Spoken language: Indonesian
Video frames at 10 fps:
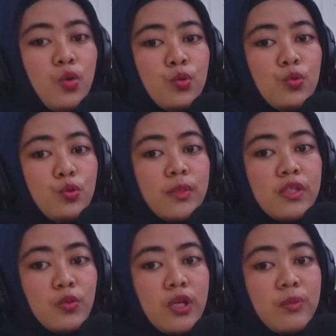untuk
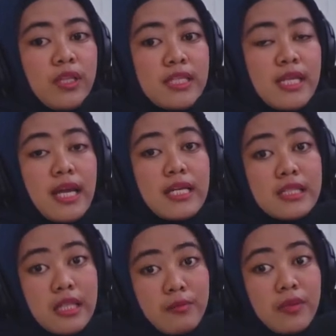menentukan batasan
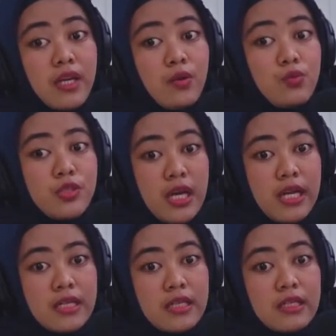ekstrim dari hujan